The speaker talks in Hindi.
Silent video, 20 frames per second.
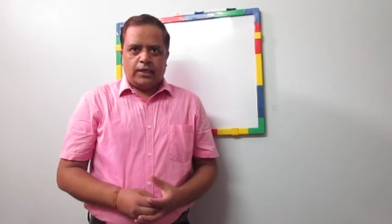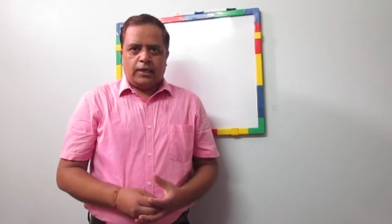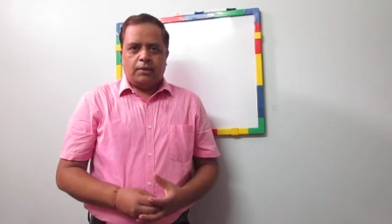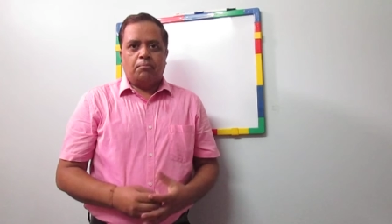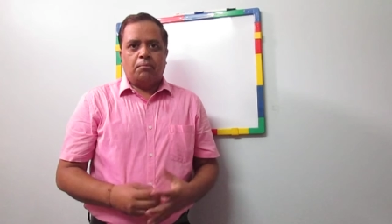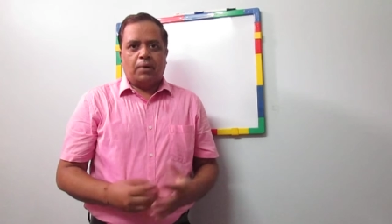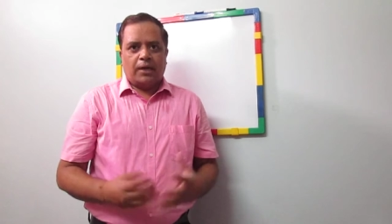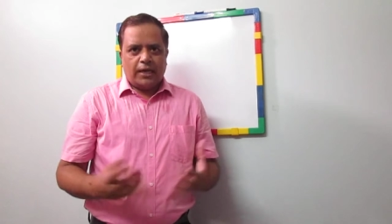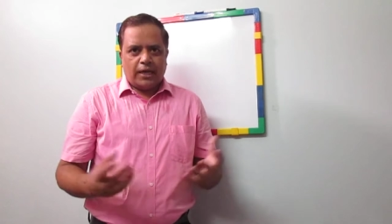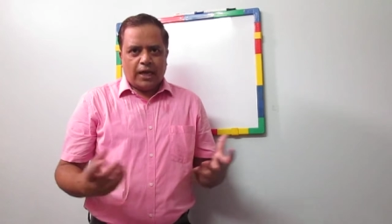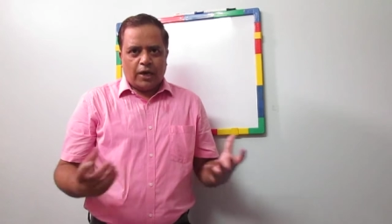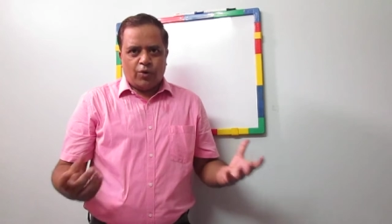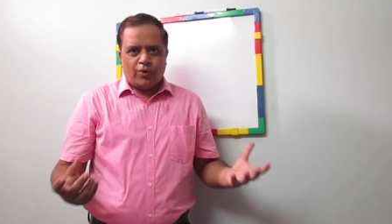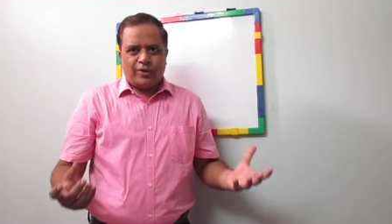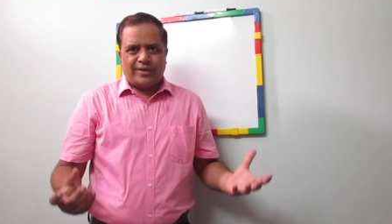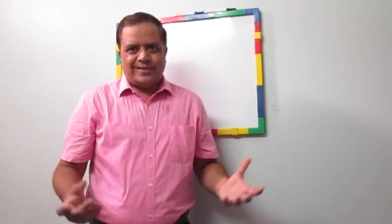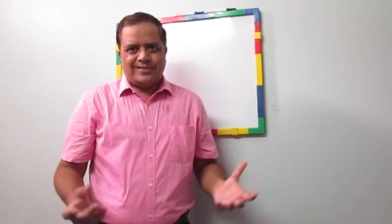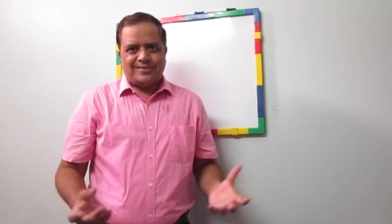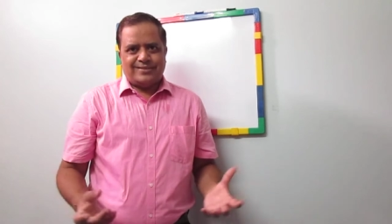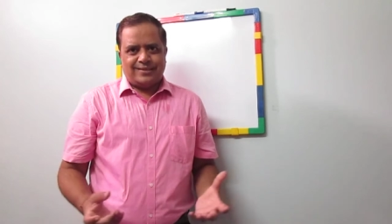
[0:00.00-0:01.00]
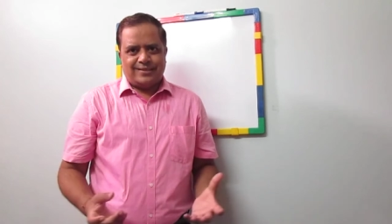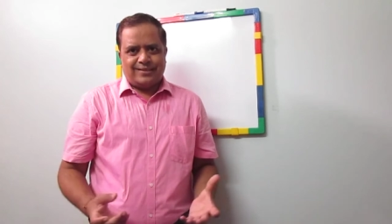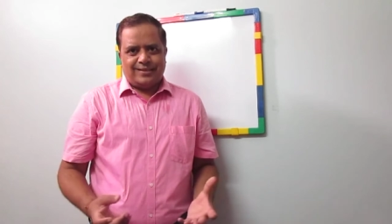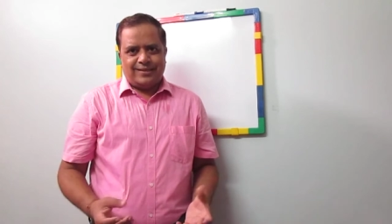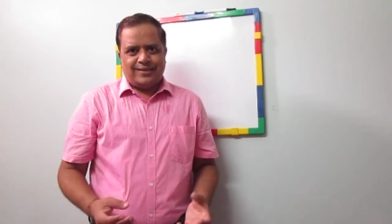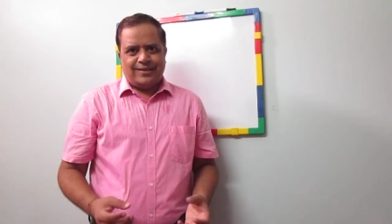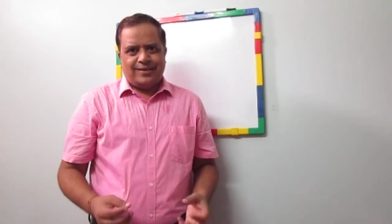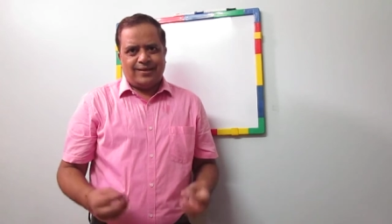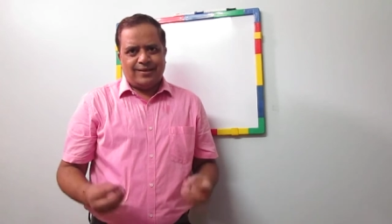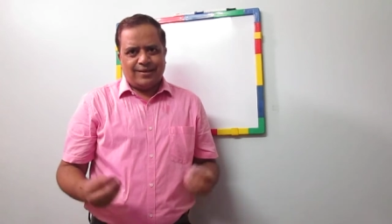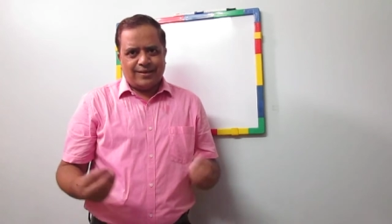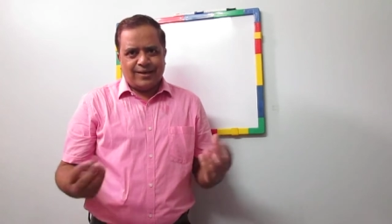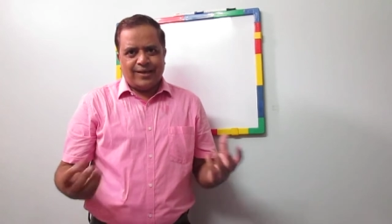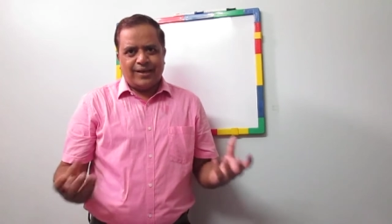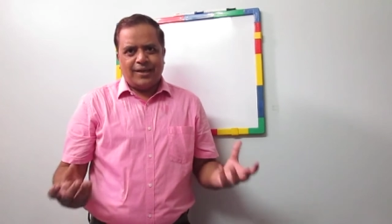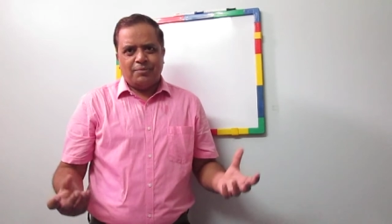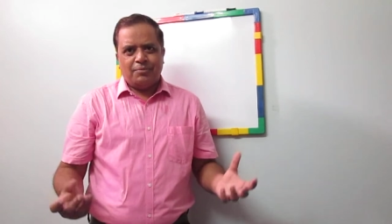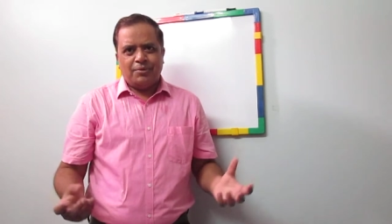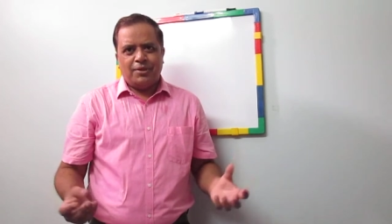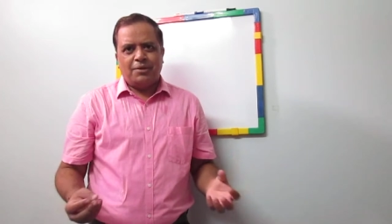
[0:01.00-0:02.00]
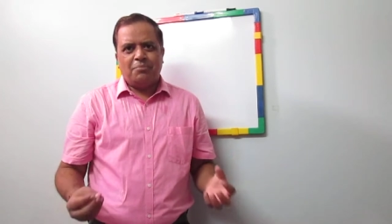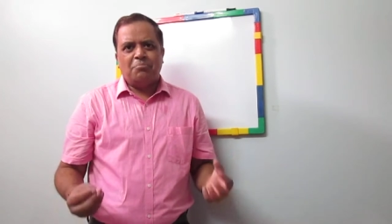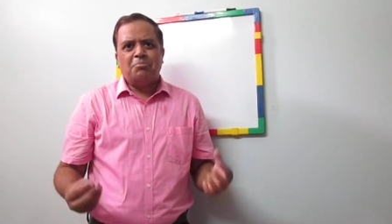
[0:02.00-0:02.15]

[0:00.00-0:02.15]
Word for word: महिलाओं की स्थिति गरीबी